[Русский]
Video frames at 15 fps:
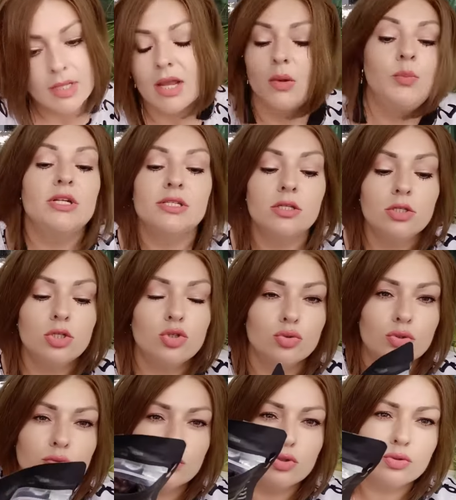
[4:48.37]
Апельсин не
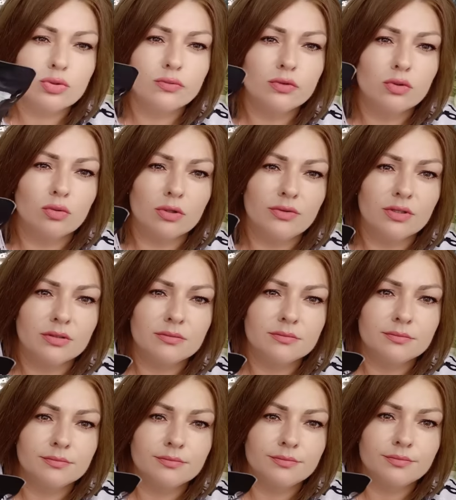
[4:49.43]
чувствую, чувствую кофе.
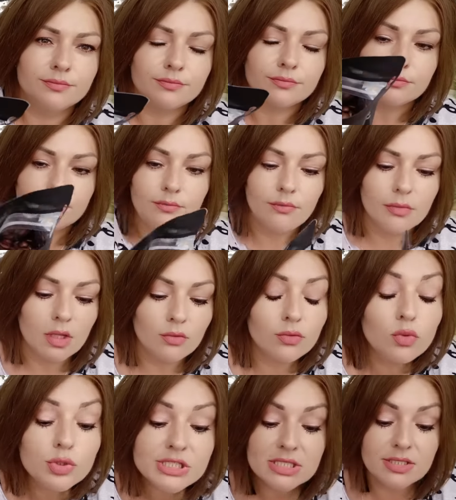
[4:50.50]

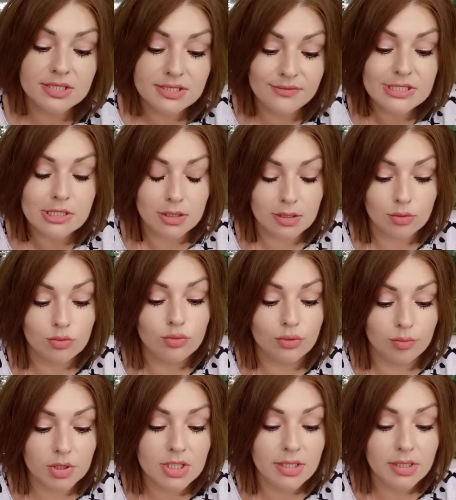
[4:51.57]
Вкусный действительно у
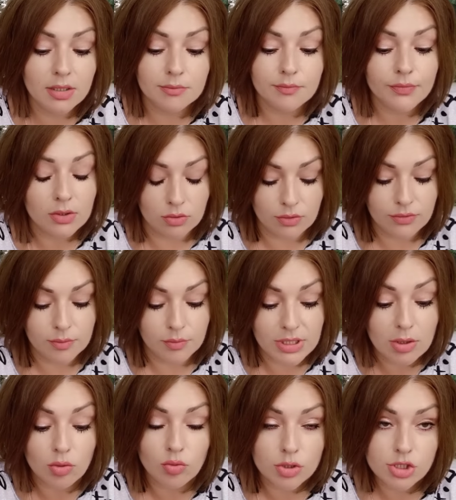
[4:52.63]
Фаберлик кофе.
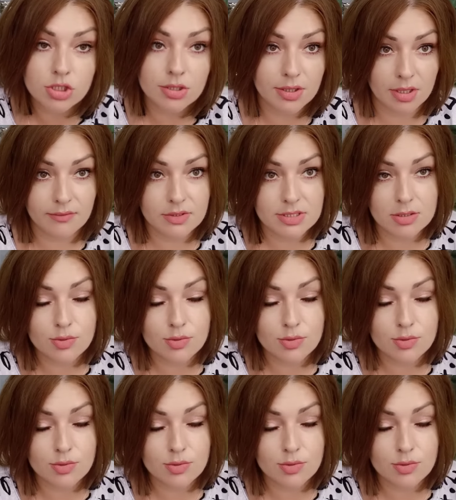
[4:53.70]
Мне очень нравится.